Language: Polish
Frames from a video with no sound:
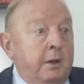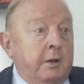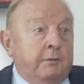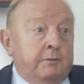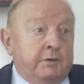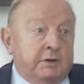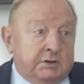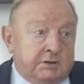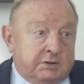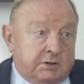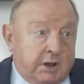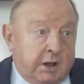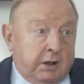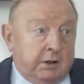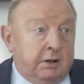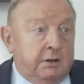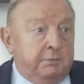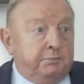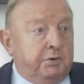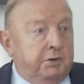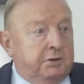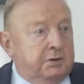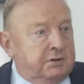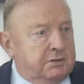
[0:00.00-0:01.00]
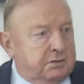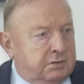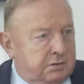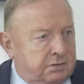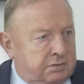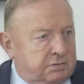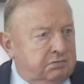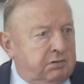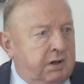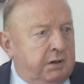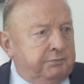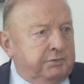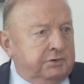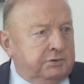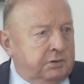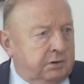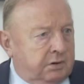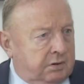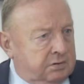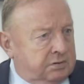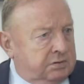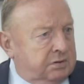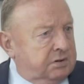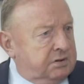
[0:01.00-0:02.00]
Więc najlepiej jest osłabić
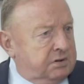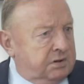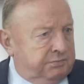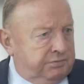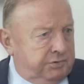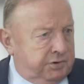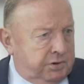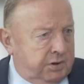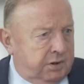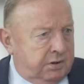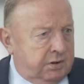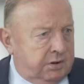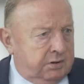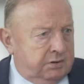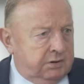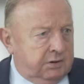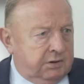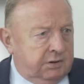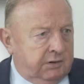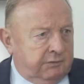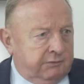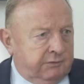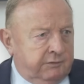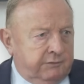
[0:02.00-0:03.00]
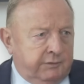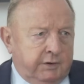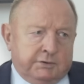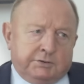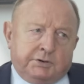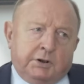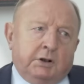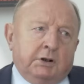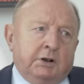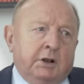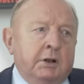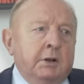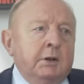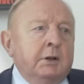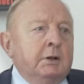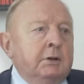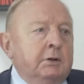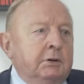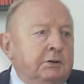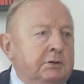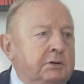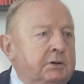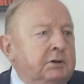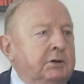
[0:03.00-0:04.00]
Rosję, żeby się nie denerwować, ale
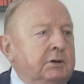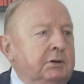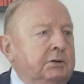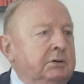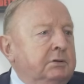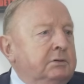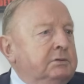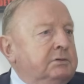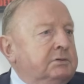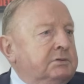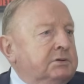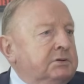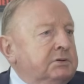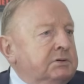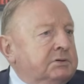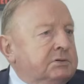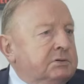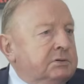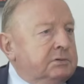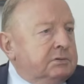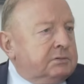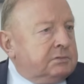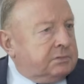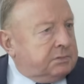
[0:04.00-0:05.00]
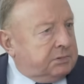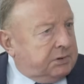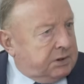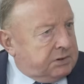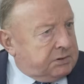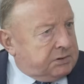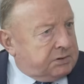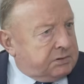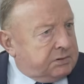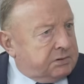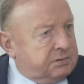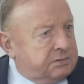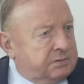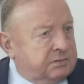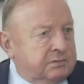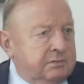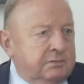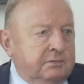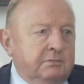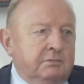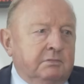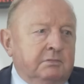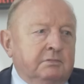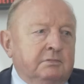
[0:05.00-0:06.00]
Chińczycy też yy,
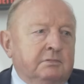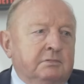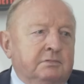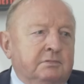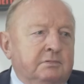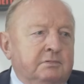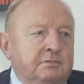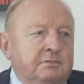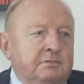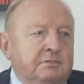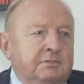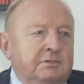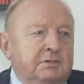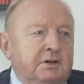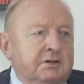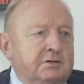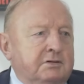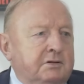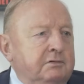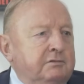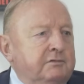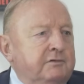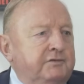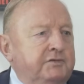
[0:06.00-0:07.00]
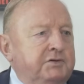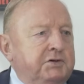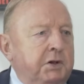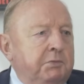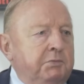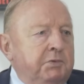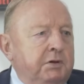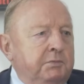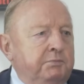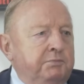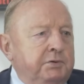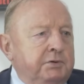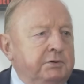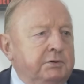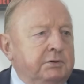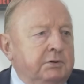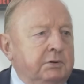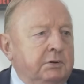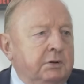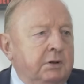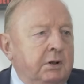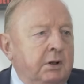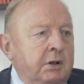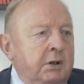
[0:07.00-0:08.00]
nie są w ciemię
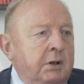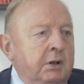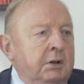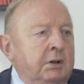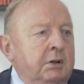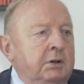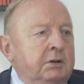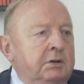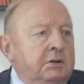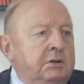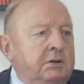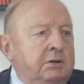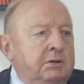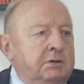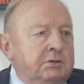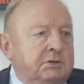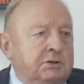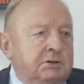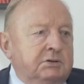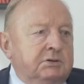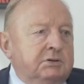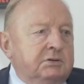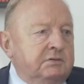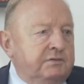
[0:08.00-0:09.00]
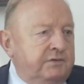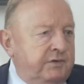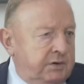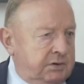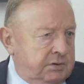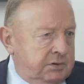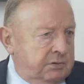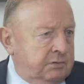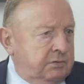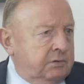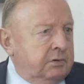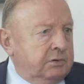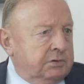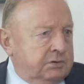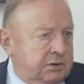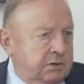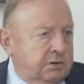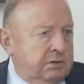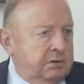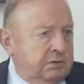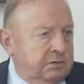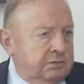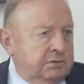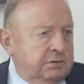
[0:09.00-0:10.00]
bici i Chińczycy wiedzą o co
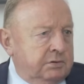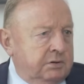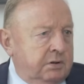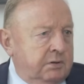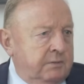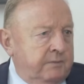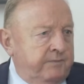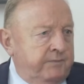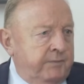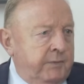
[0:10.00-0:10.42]
chodzi.